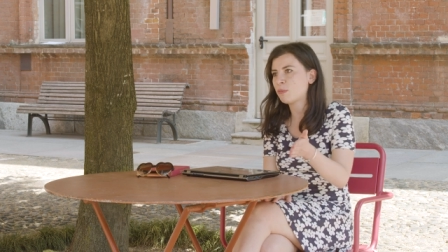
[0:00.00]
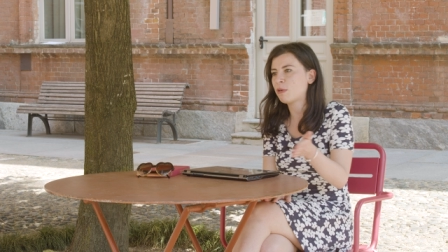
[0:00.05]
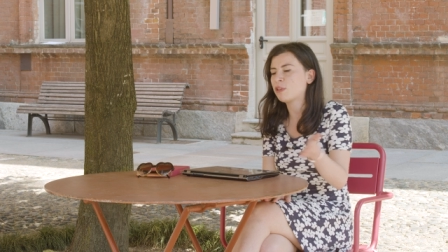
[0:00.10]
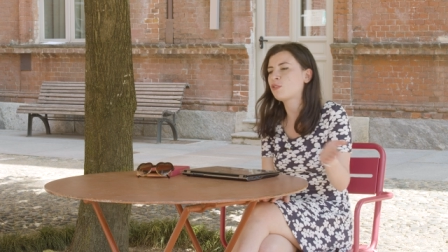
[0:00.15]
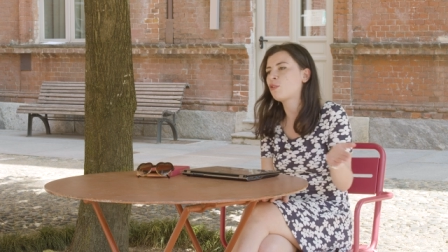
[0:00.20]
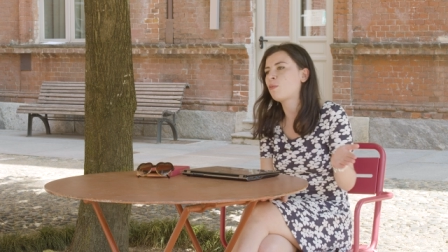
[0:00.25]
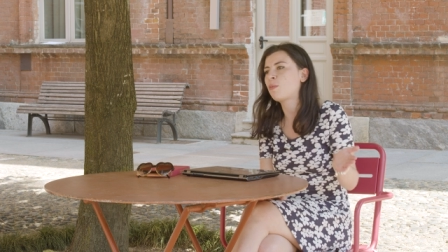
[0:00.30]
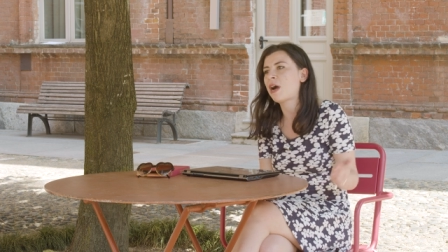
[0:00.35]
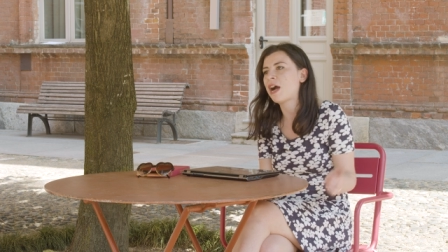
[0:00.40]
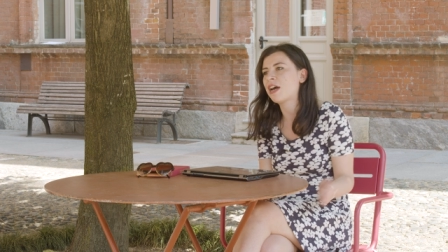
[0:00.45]

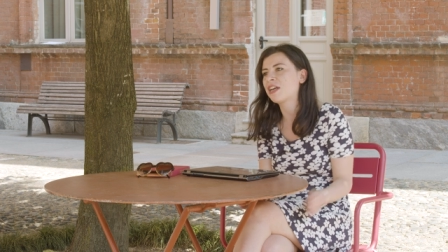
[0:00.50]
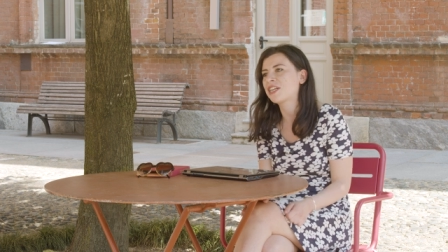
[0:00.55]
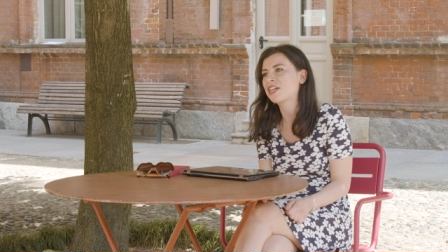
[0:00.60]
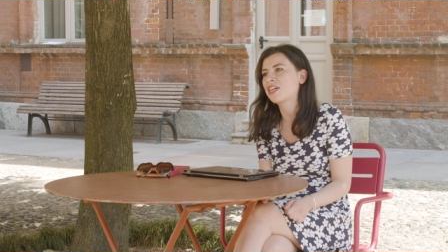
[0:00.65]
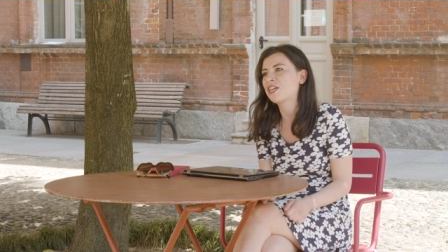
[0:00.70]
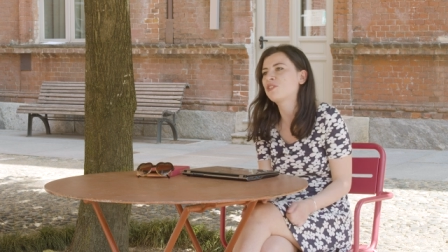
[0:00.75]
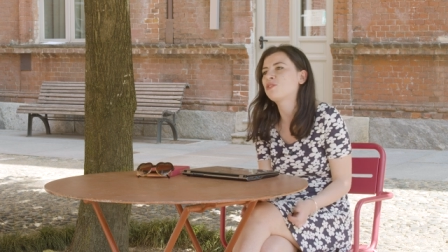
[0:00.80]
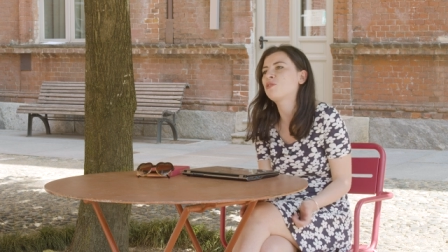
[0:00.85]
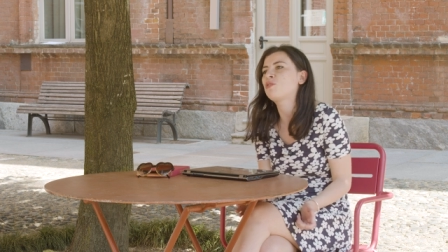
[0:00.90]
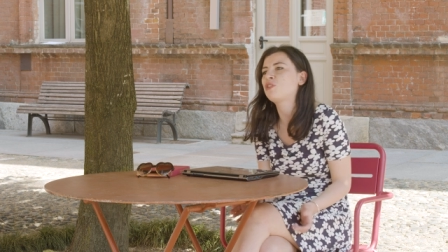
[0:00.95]
Metro
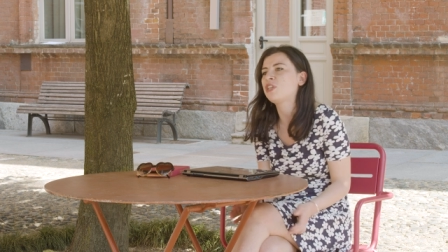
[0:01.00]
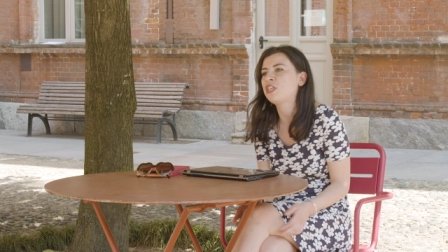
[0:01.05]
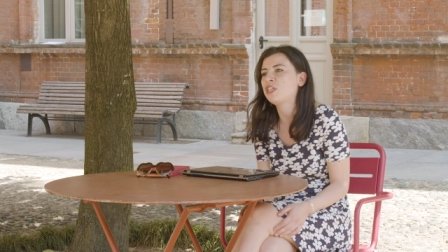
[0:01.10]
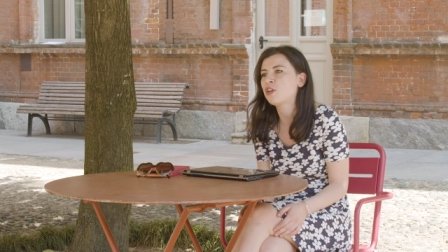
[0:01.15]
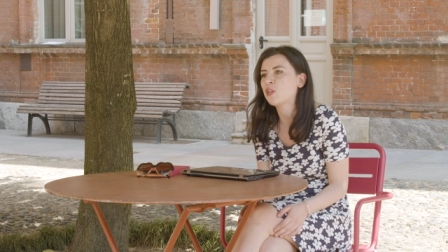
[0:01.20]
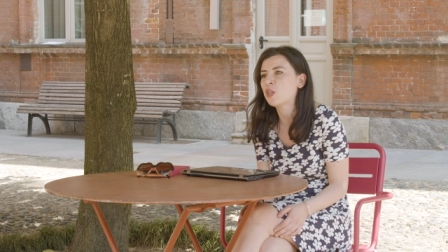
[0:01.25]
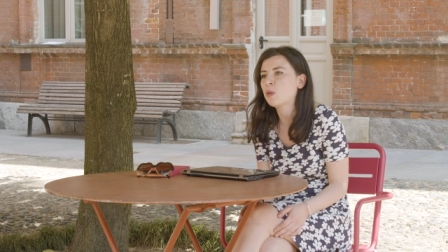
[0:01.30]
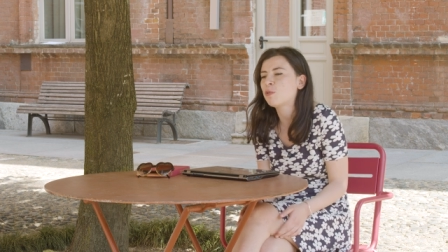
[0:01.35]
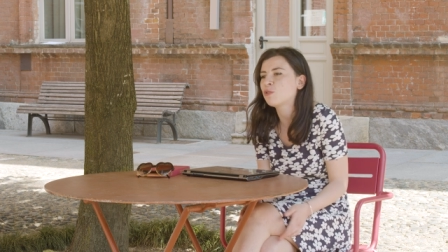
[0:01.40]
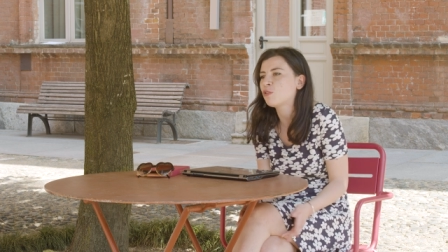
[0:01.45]
Park a
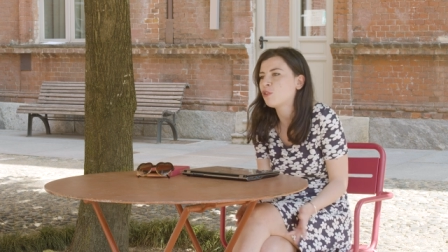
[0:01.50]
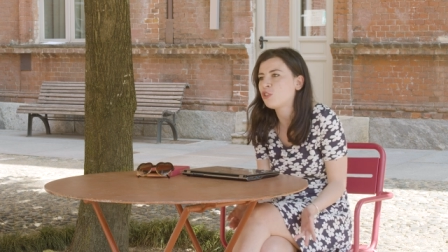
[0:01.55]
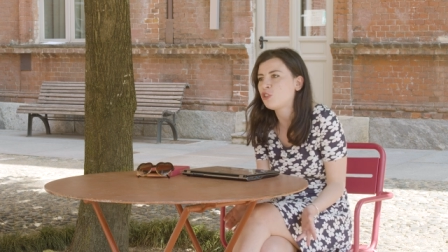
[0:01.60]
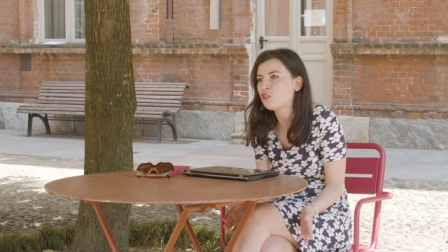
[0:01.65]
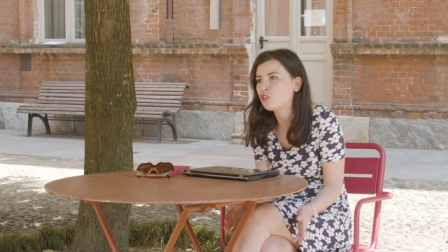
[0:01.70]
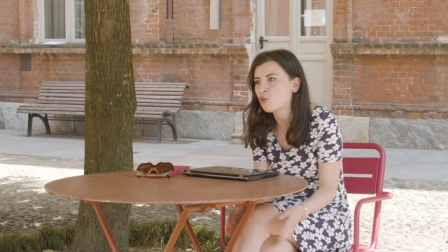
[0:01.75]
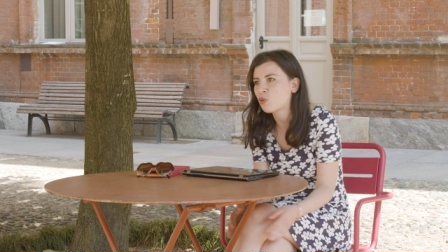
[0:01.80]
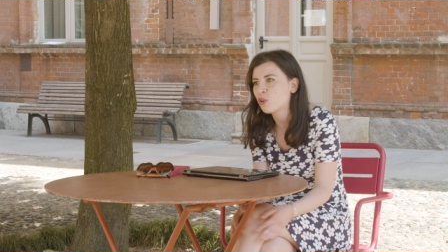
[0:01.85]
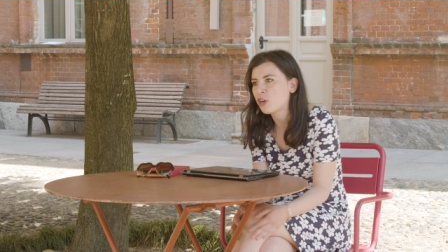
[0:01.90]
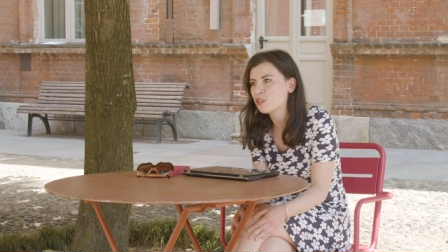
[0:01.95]
Torino, dopo
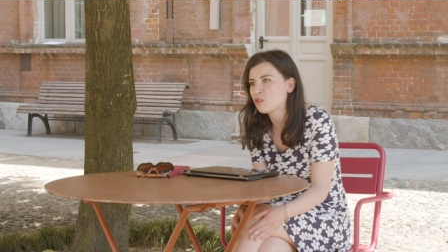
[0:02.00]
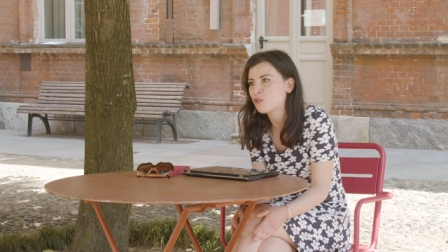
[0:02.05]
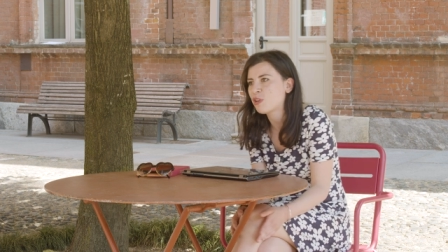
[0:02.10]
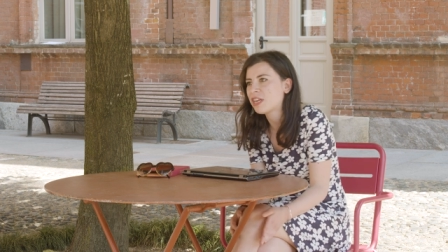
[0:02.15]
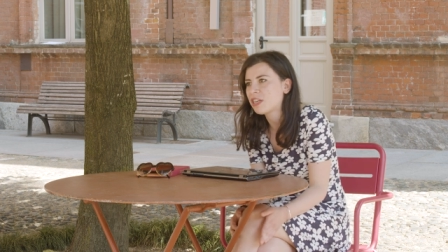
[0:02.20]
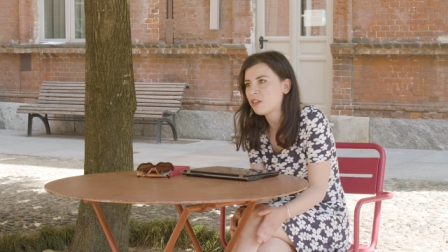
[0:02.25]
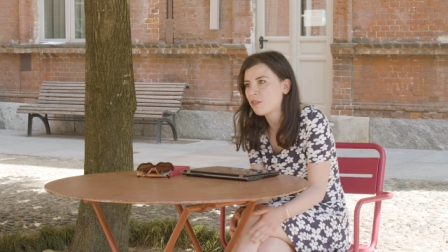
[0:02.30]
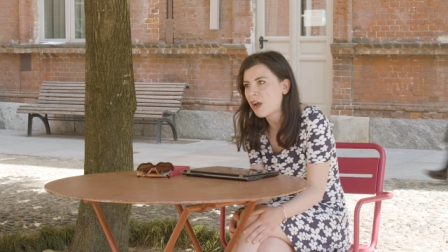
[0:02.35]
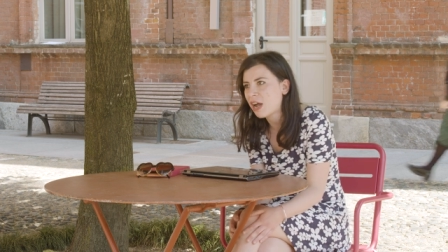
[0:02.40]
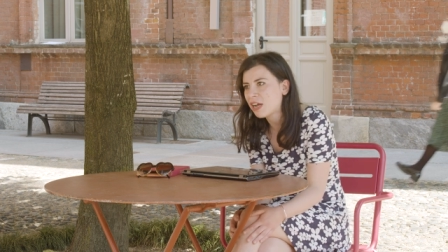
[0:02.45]
12 ore sono
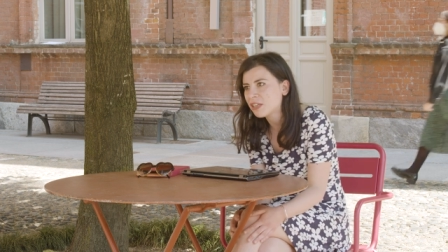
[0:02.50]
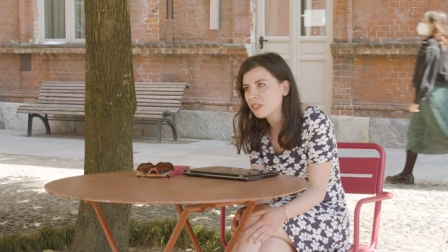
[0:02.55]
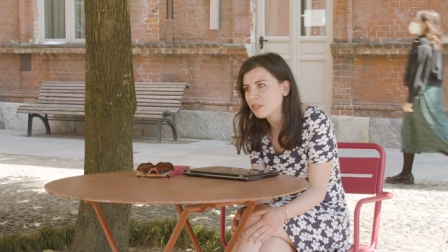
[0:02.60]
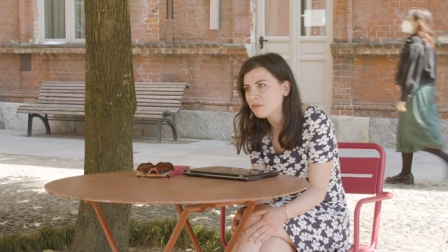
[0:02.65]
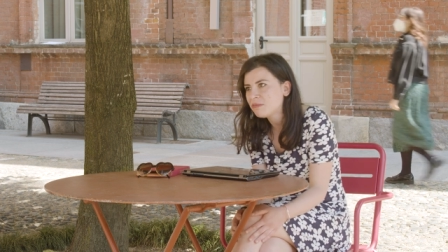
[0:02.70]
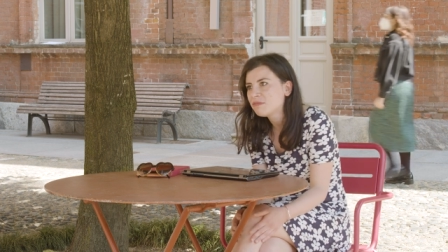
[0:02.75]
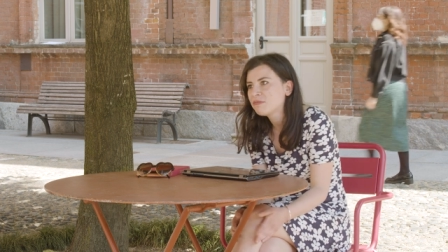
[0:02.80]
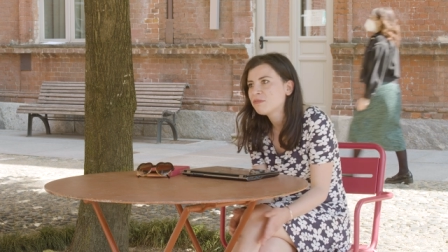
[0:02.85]
arrivata,